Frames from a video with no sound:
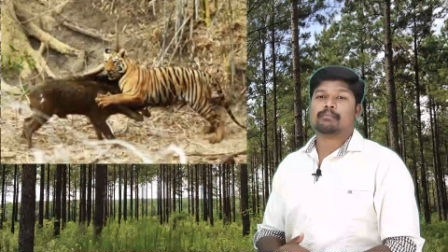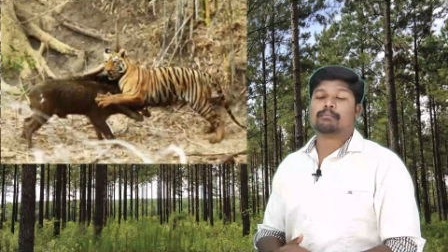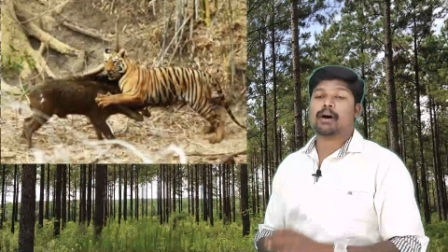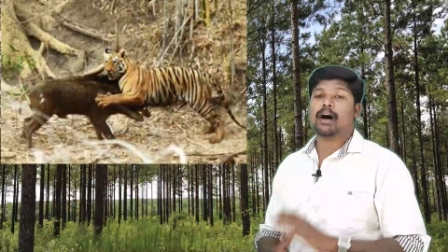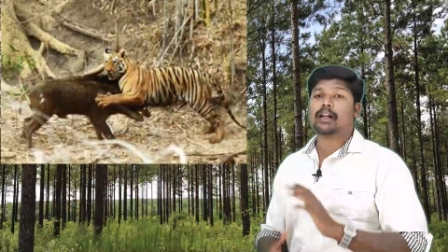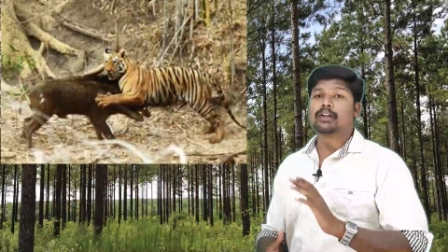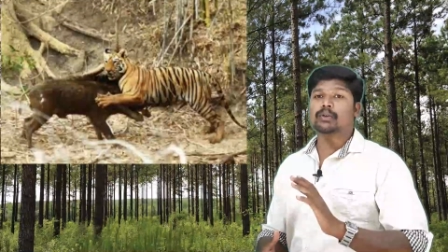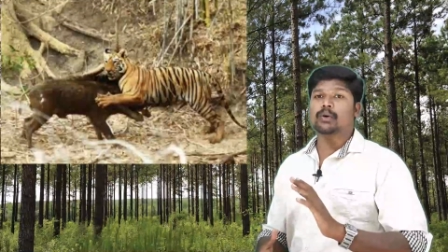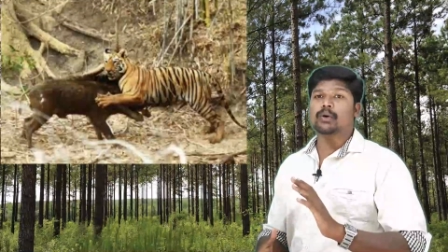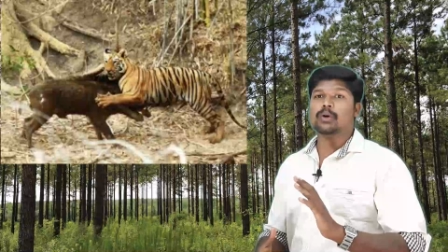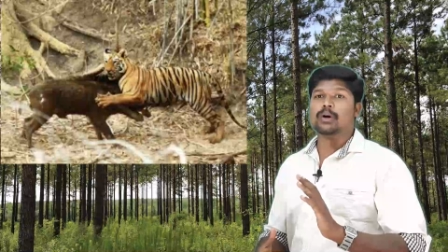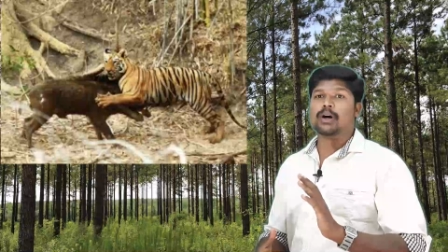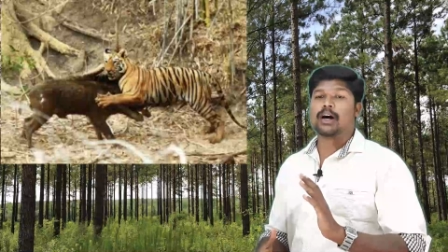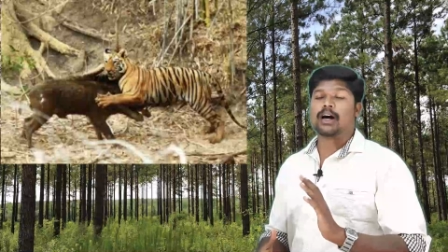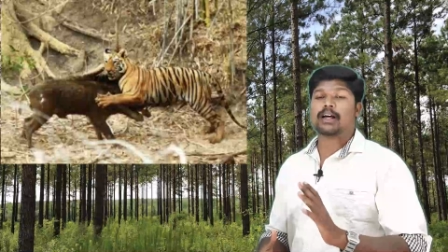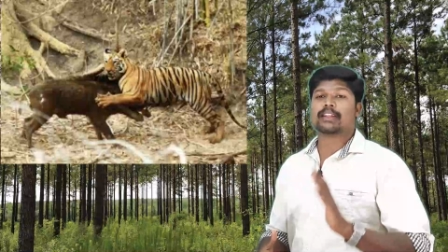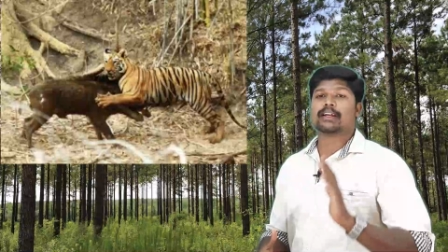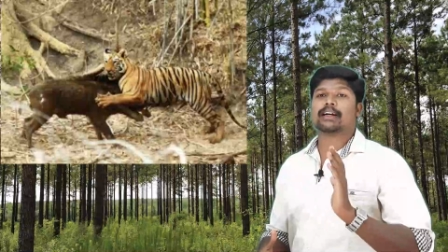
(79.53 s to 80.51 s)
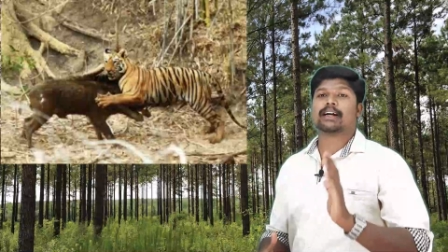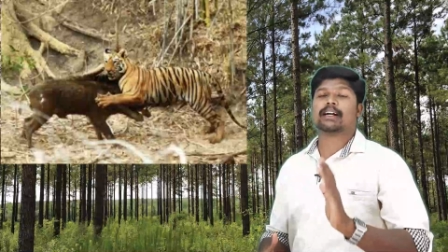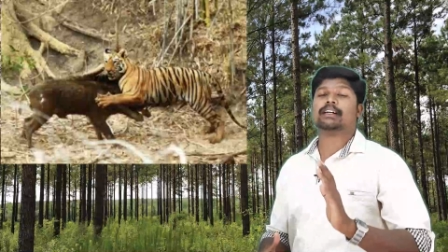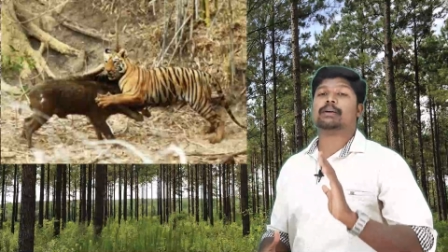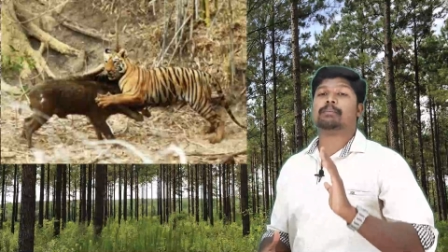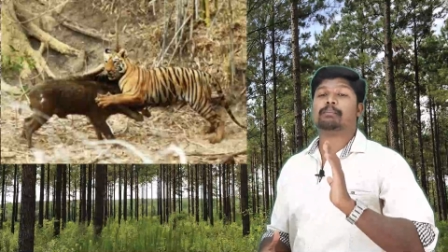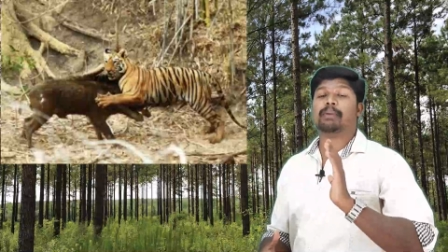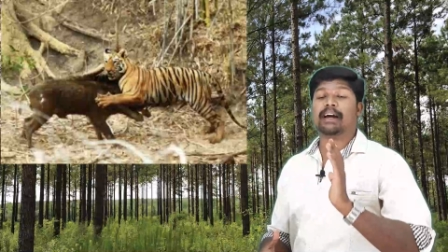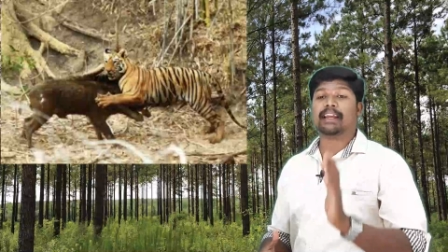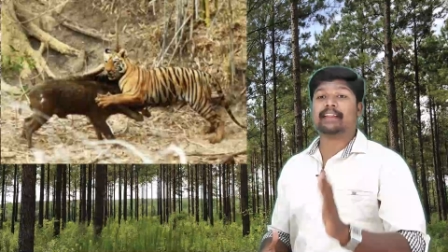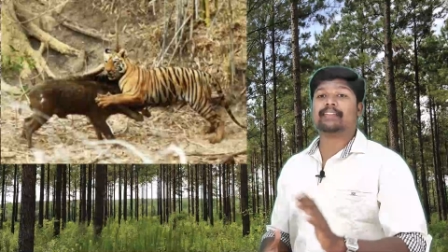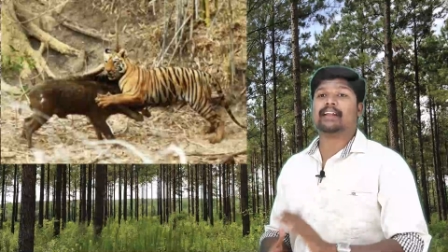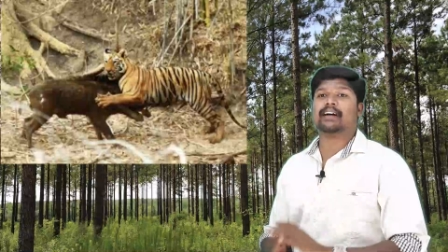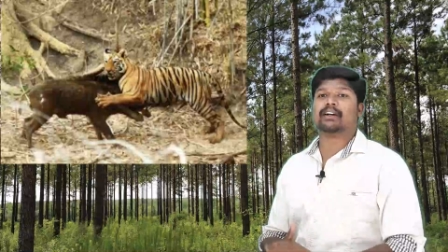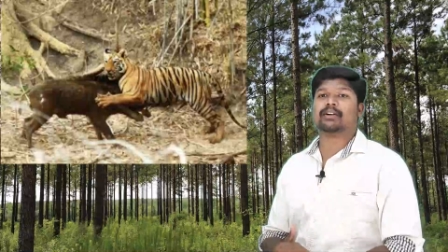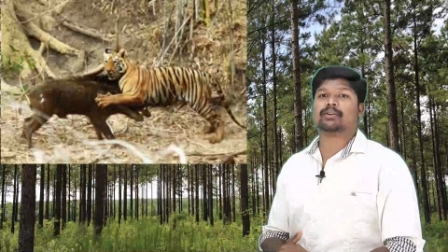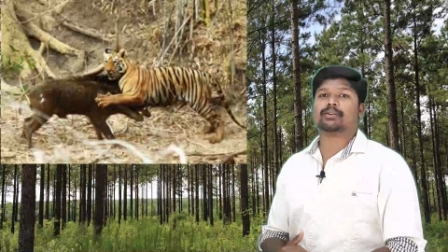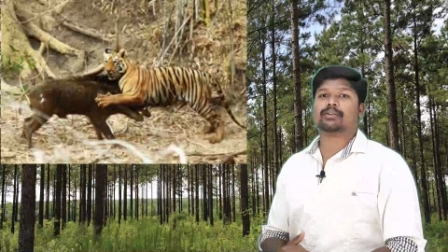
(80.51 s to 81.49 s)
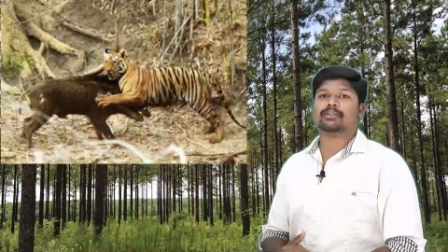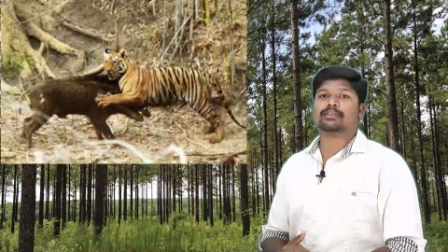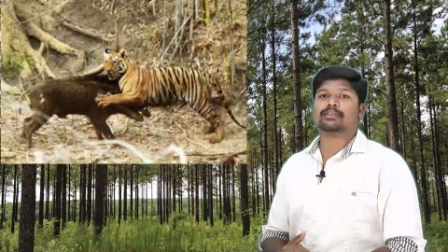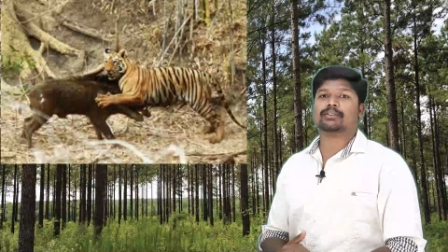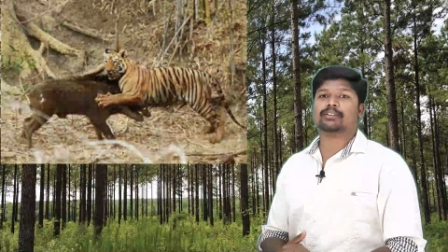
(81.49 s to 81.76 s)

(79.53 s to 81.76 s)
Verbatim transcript: மார்க்கோ அதை கண்டு பயந்தாலும்